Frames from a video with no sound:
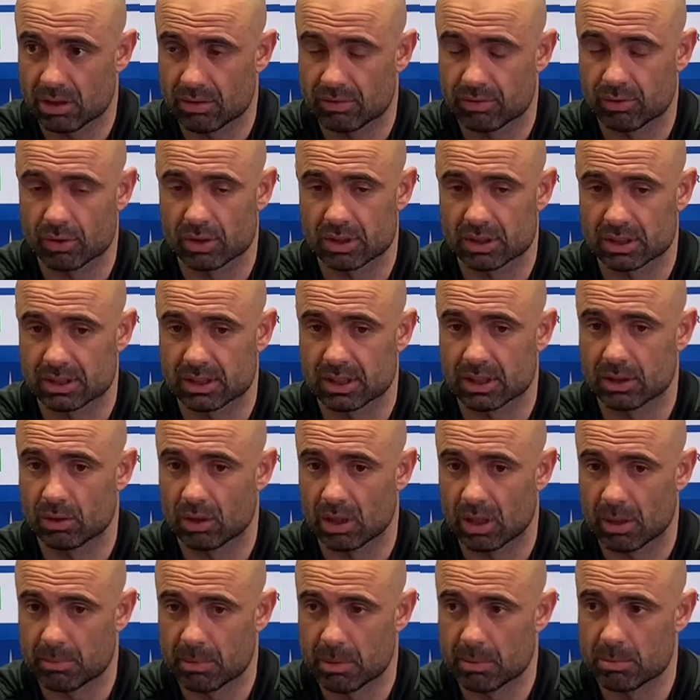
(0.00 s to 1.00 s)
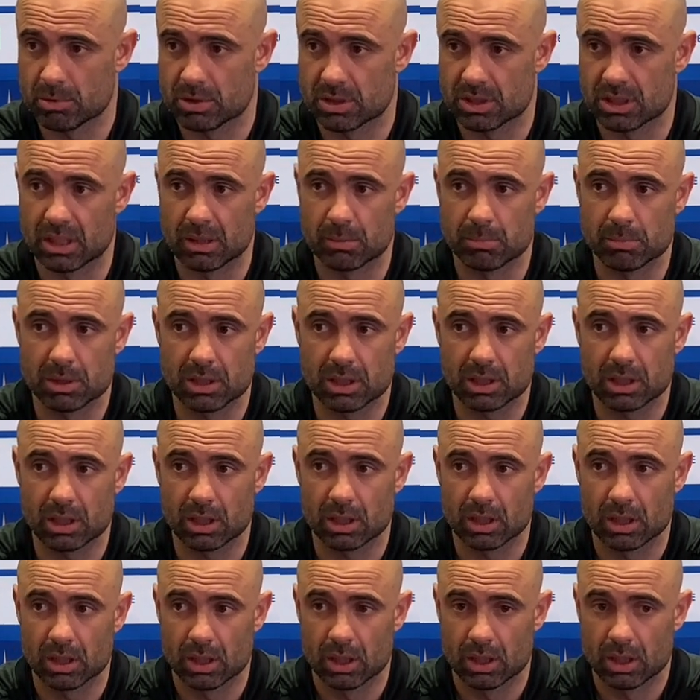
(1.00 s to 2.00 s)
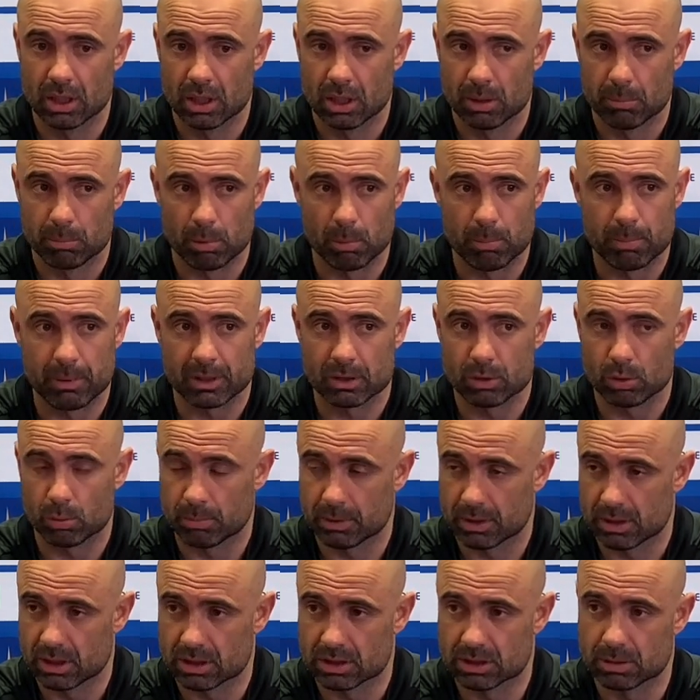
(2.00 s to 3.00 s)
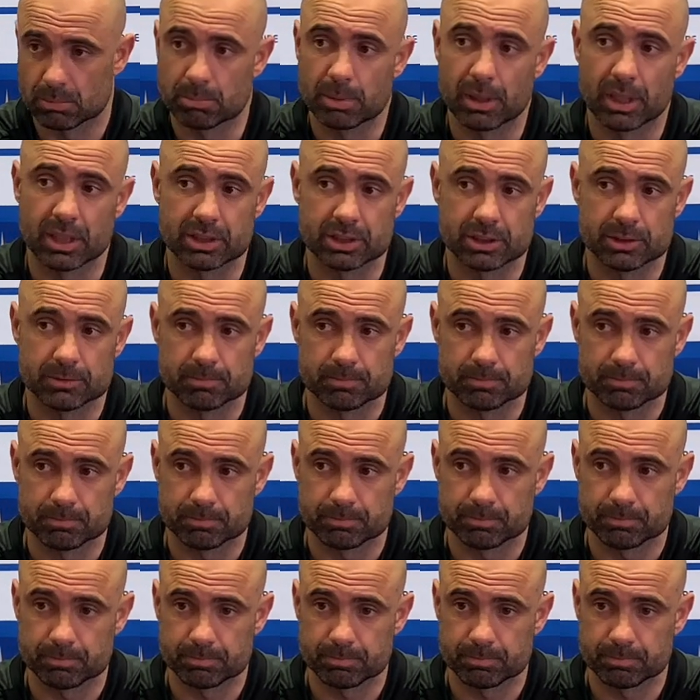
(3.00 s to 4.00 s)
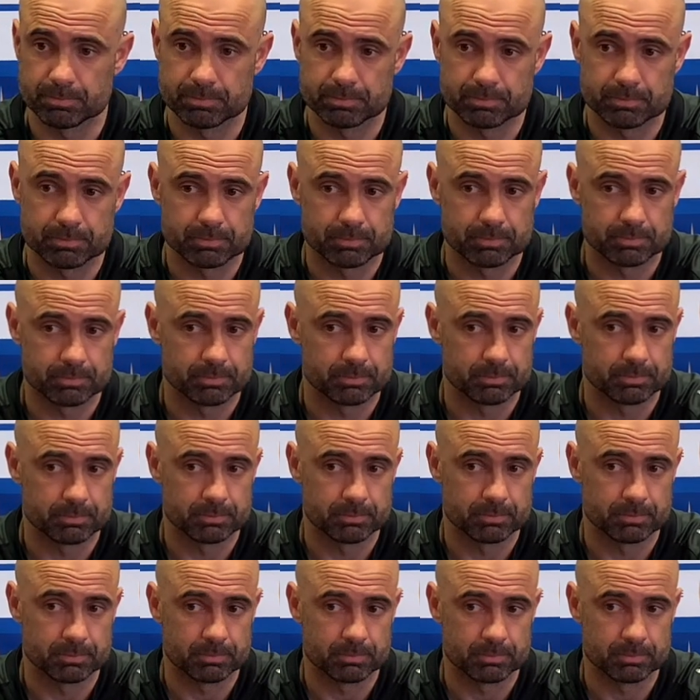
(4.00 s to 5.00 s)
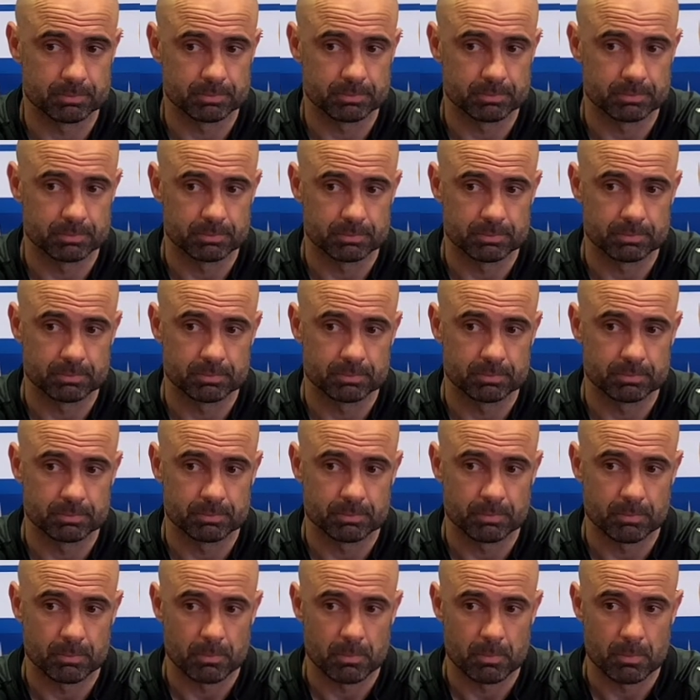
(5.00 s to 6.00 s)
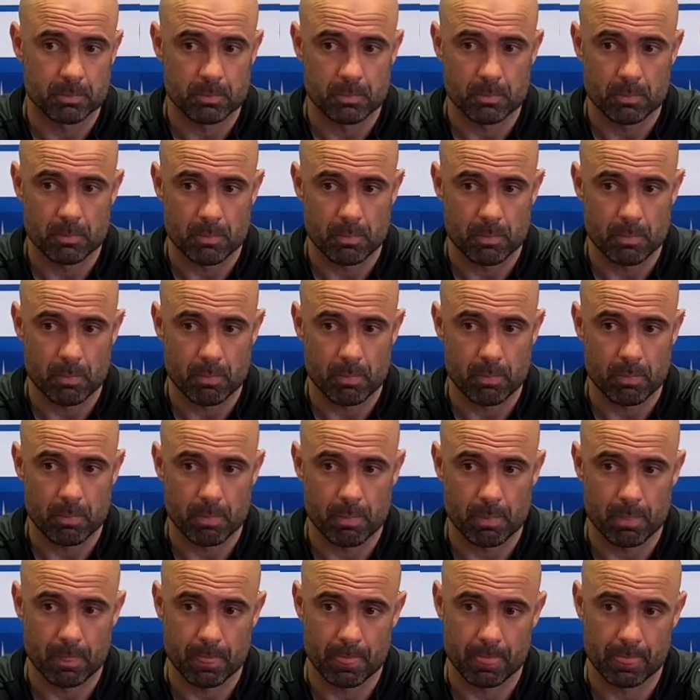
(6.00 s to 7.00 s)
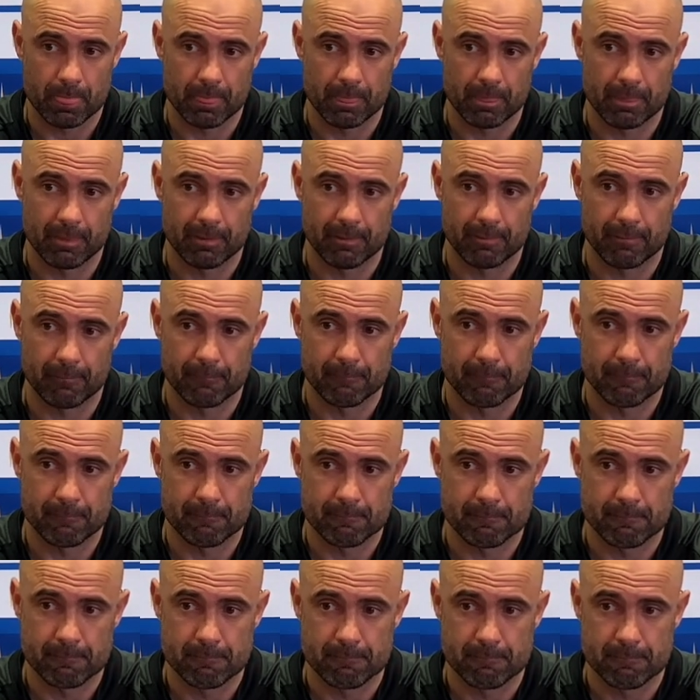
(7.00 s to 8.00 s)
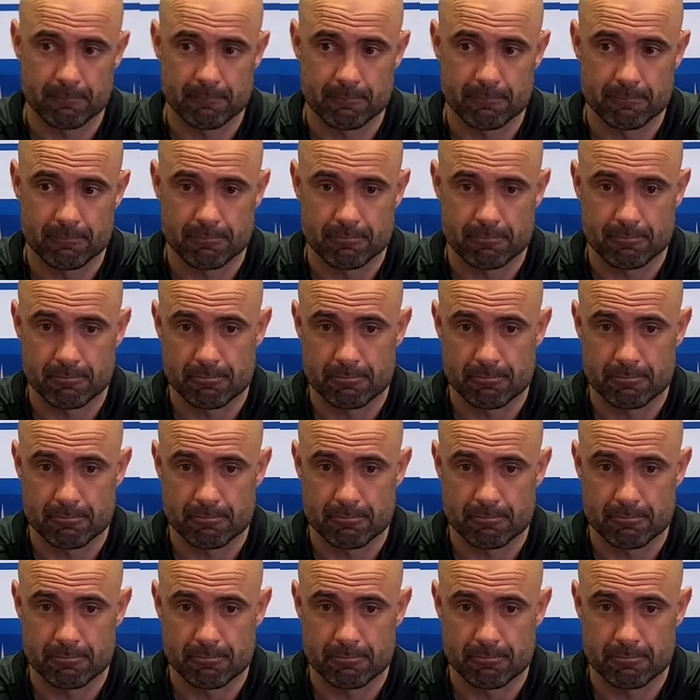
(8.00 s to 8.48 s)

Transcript: il faut rester dans la même dynamique pour pas tomber dans un piège. qu'il y a un piège justement d'avoir battu le premier, le deuxième, et là de se dire bon, on affronte le dernier. Euh,